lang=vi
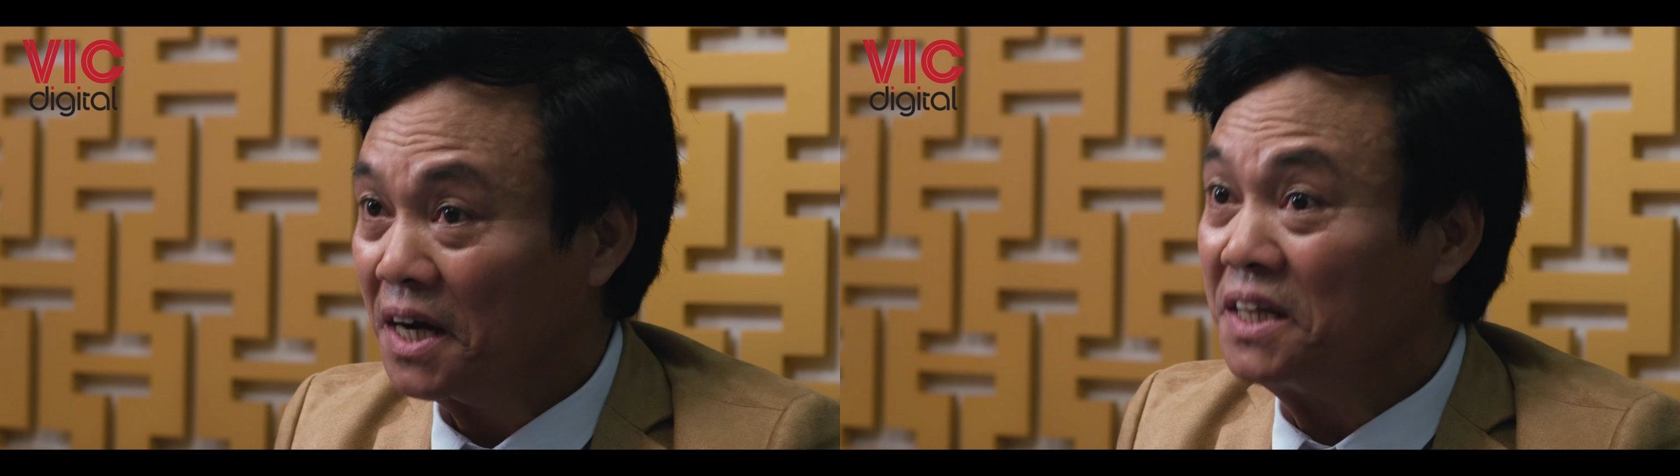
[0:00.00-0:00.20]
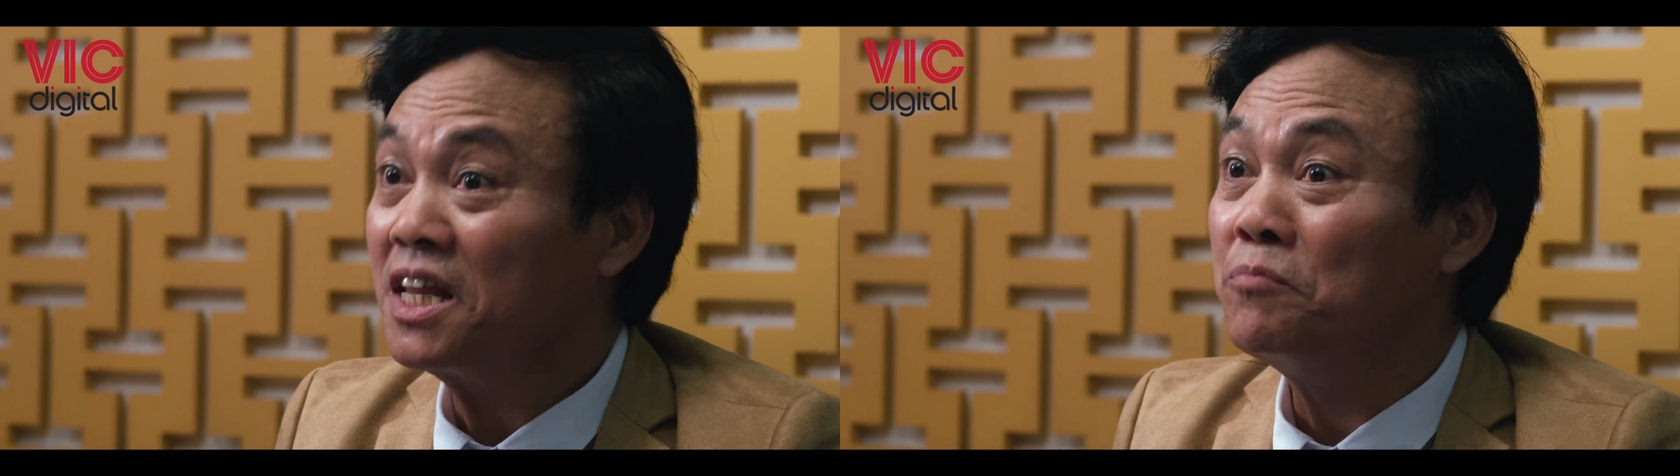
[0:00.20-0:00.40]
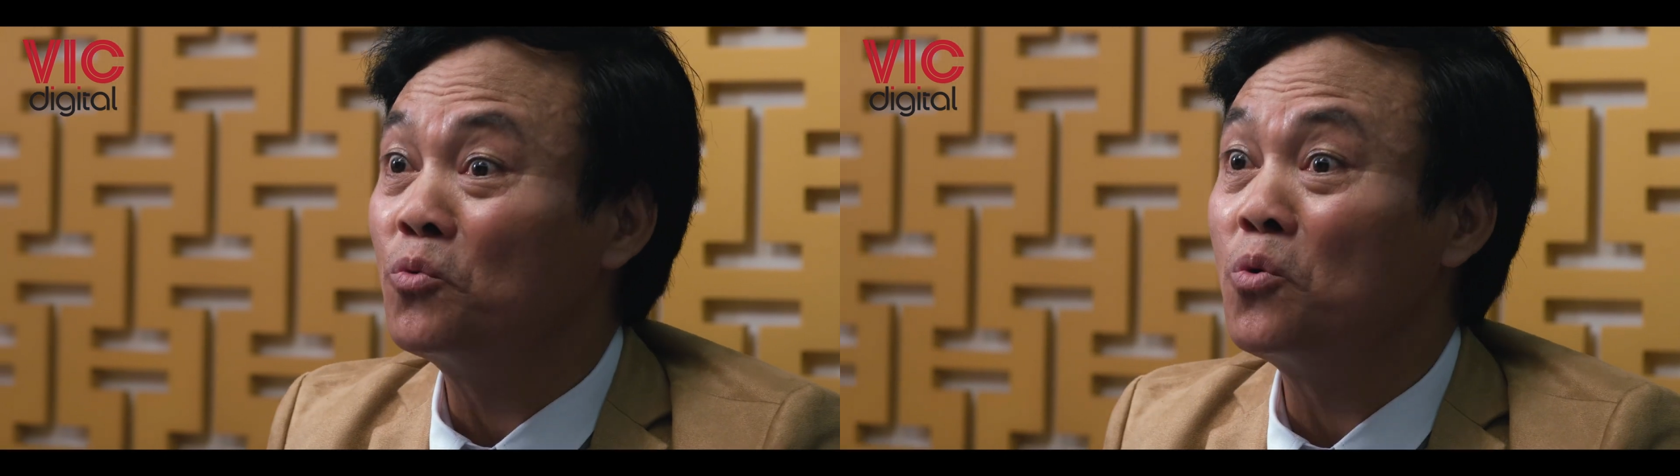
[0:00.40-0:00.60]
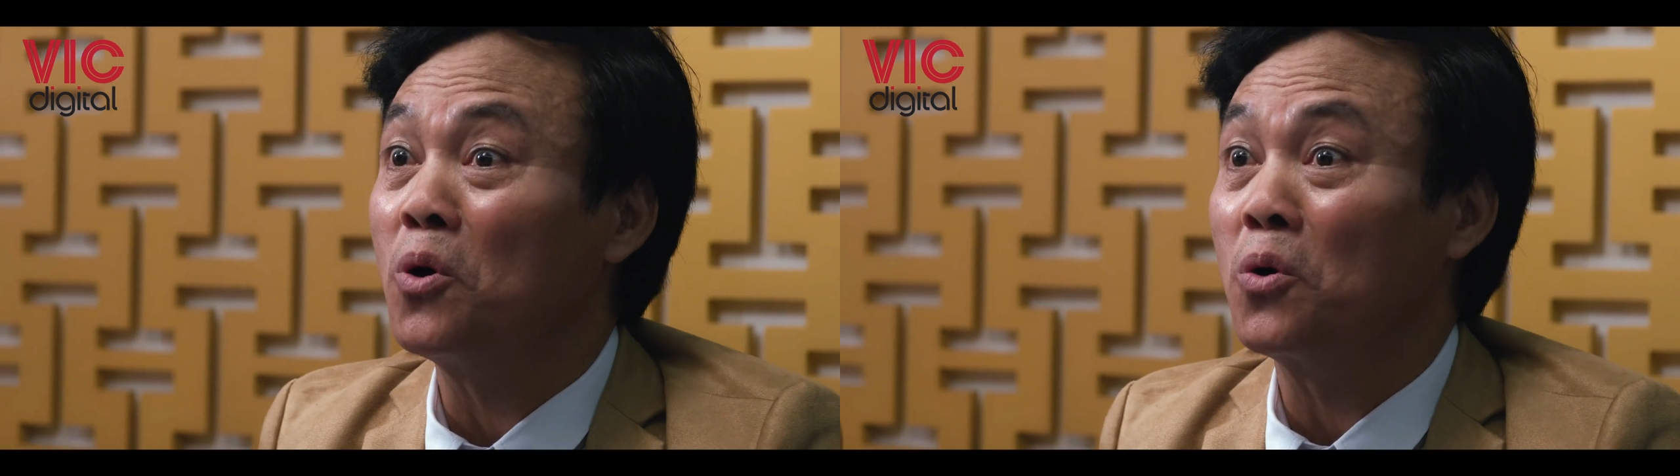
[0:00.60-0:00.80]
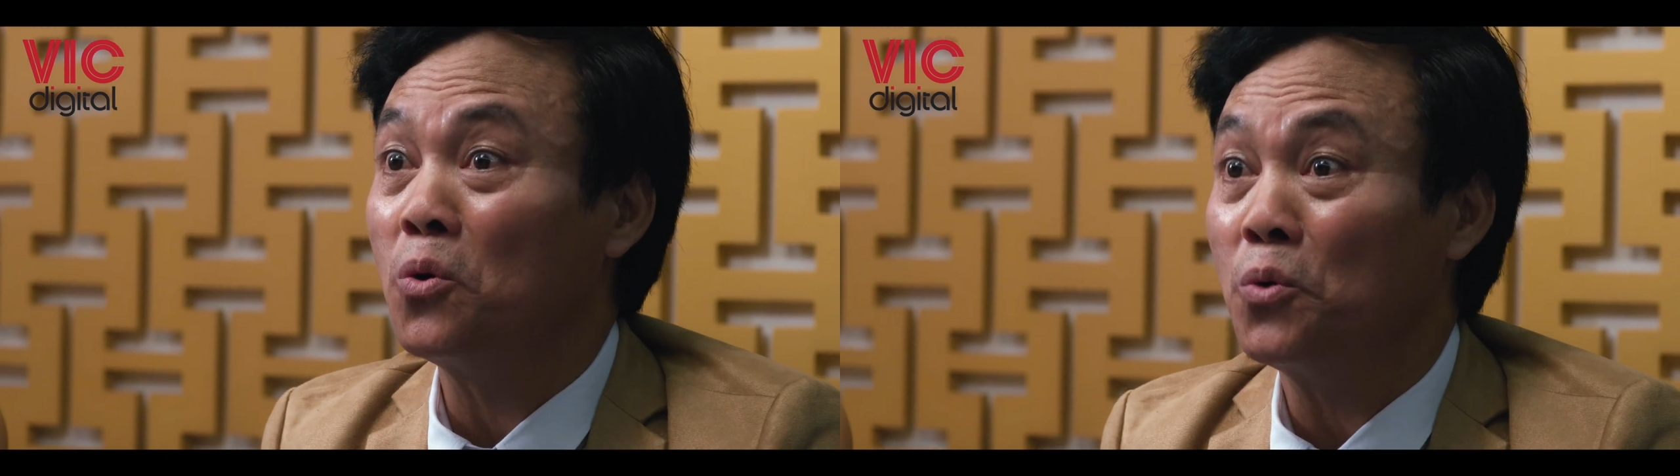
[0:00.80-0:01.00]
cái tầm
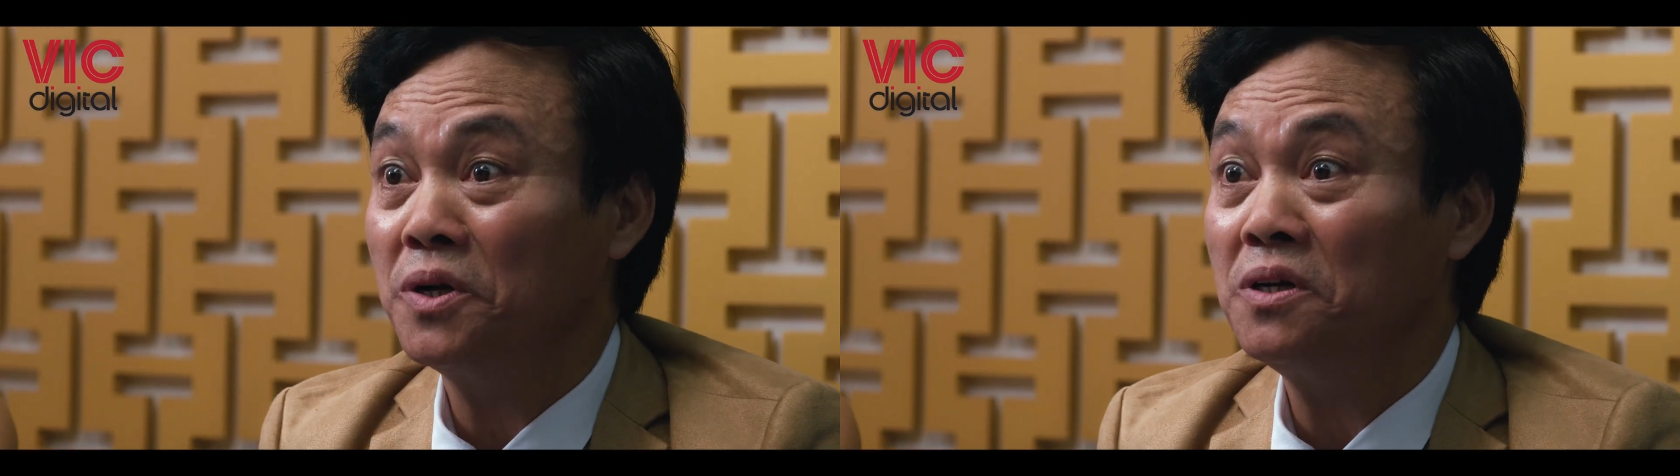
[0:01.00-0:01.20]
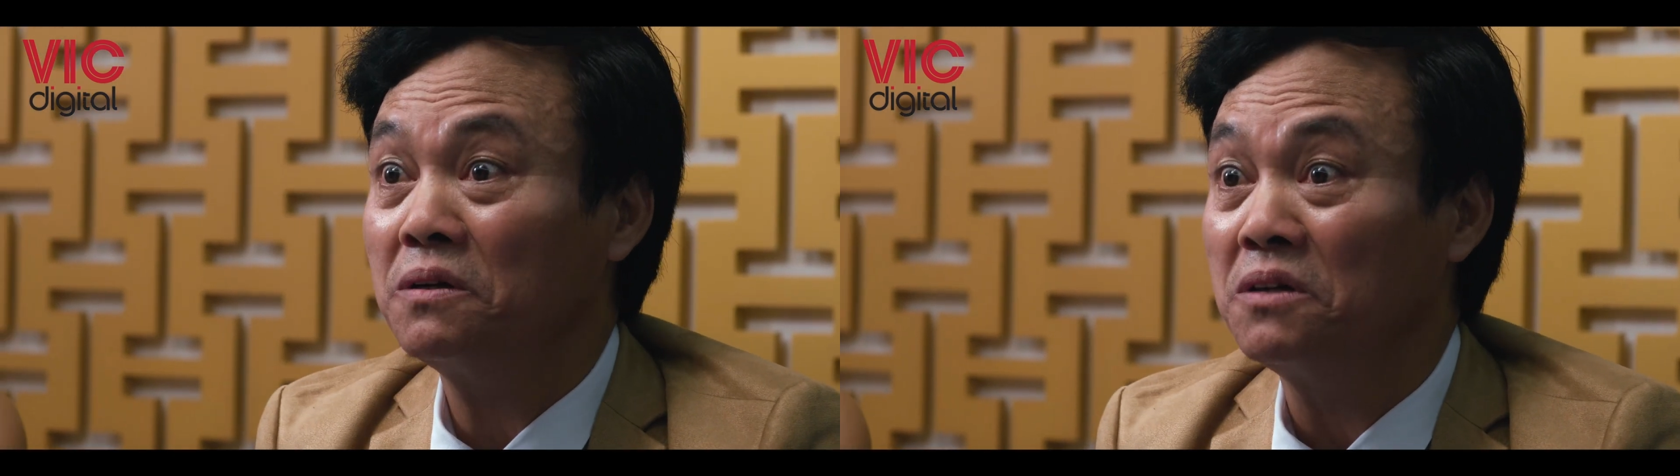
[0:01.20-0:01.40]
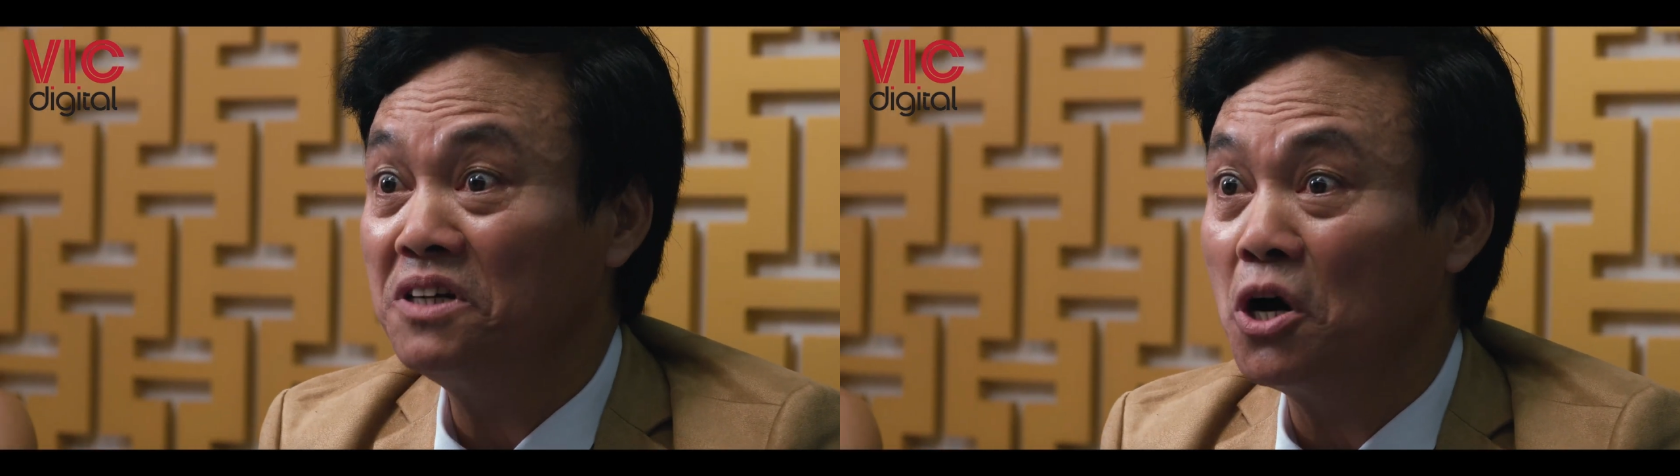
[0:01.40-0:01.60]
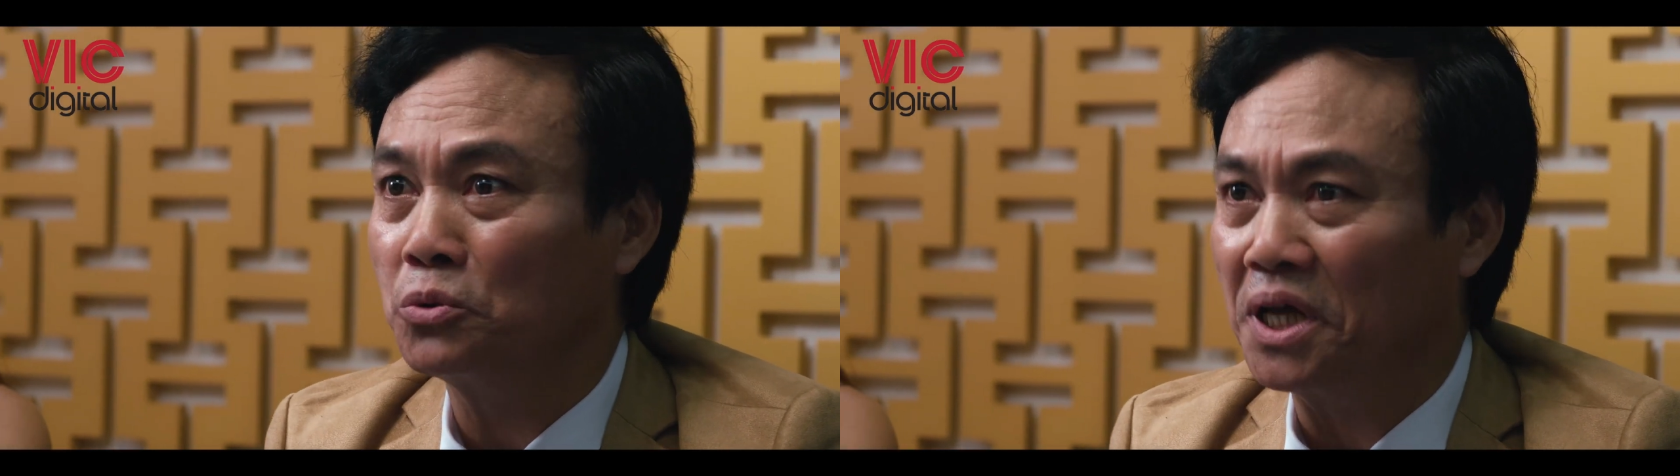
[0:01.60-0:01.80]
của cụ đứng đầu